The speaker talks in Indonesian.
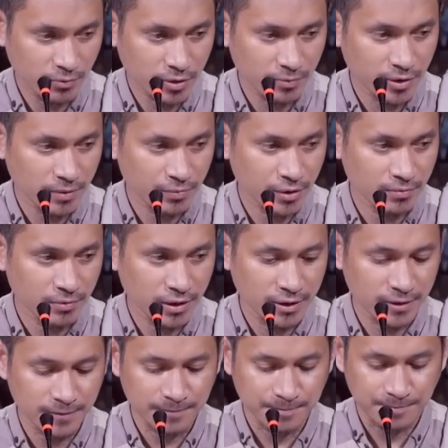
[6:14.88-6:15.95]
nomor berapa
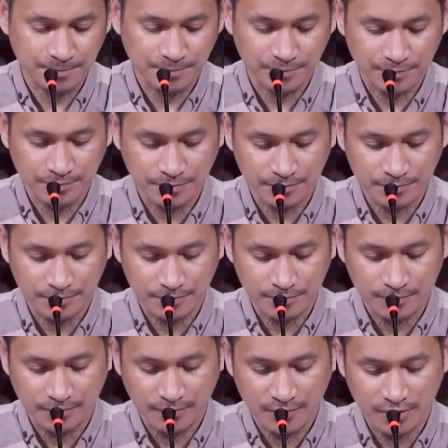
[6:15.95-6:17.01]
kemarin?
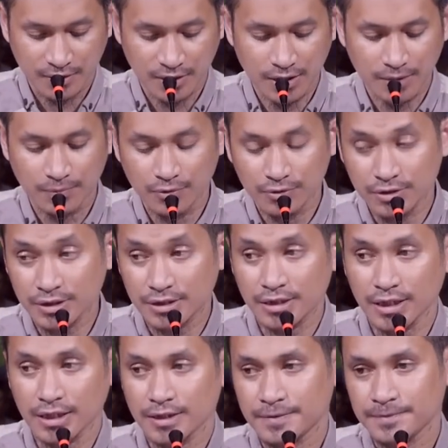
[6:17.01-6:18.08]
33.
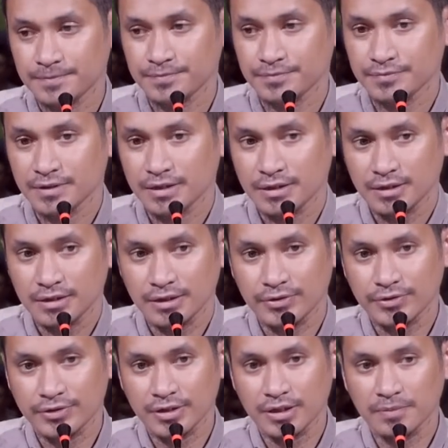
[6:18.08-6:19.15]
33.
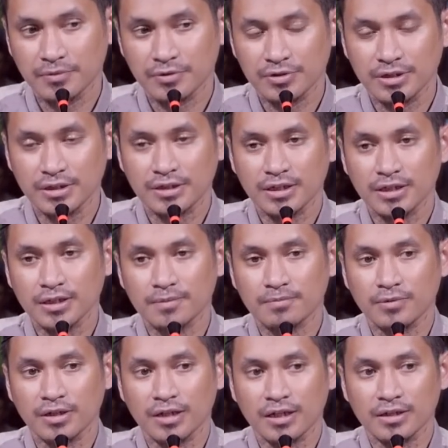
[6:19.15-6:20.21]
Yaitu 33
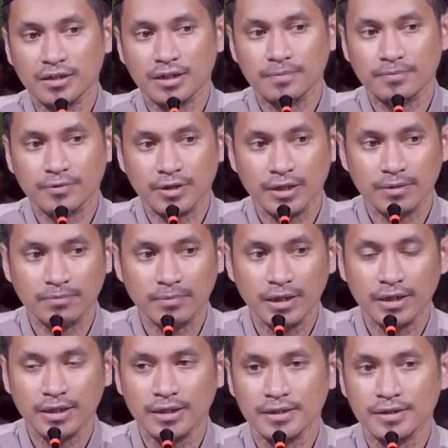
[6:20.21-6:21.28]
menganggap
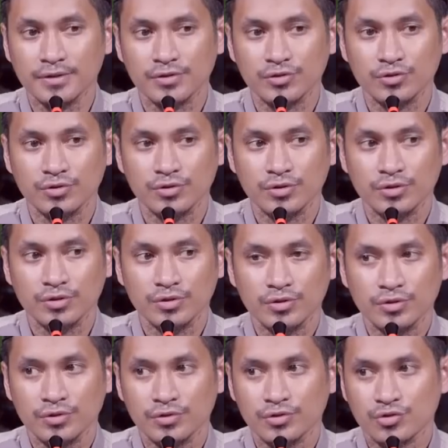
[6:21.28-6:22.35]
remeh
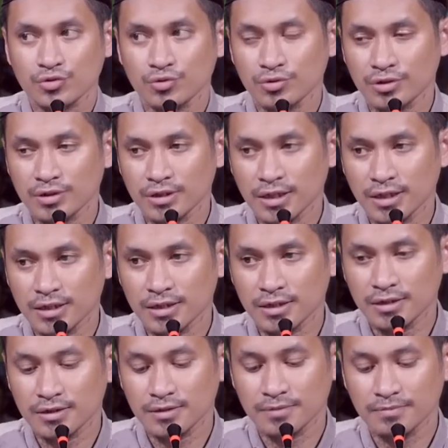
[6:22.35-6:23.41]

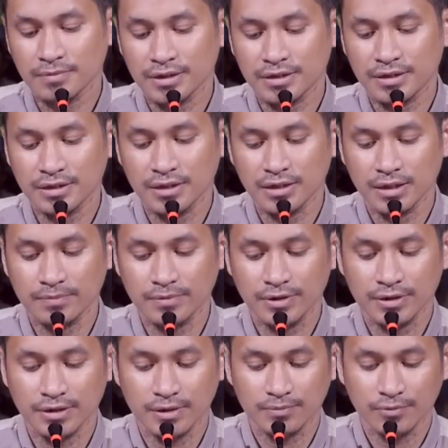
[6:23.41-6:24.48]
sunnah baginda Nabi
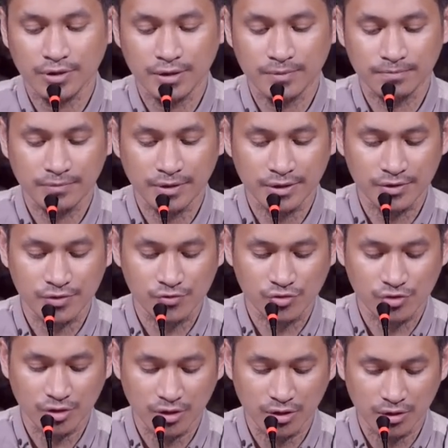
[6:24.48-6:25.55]
kita Muhammad
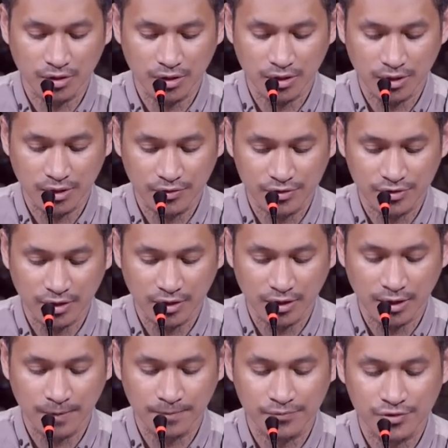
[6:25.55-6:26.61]
Sallallahu Alaihi
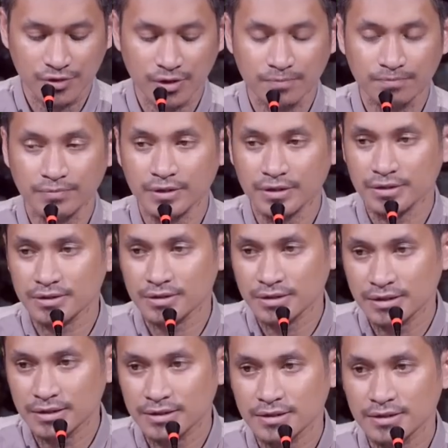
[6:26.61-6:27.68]
Wasallam
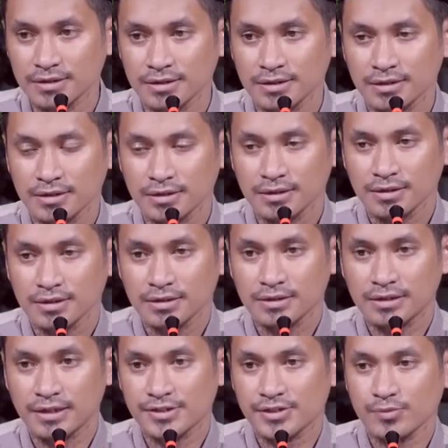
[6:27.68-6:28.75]
seperti
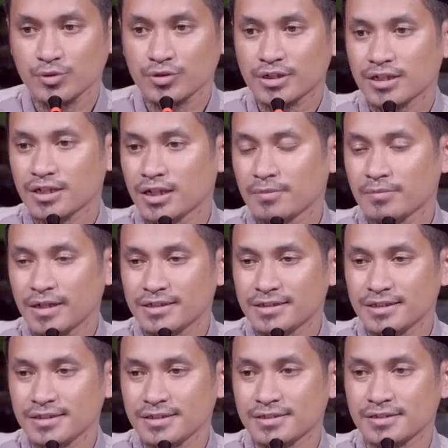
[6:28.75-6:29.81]
yang disebutkan dalam
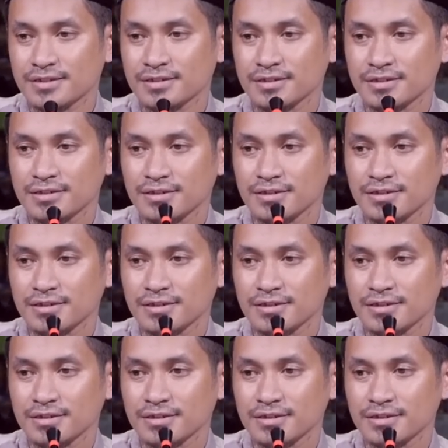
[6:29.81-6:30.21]
hadis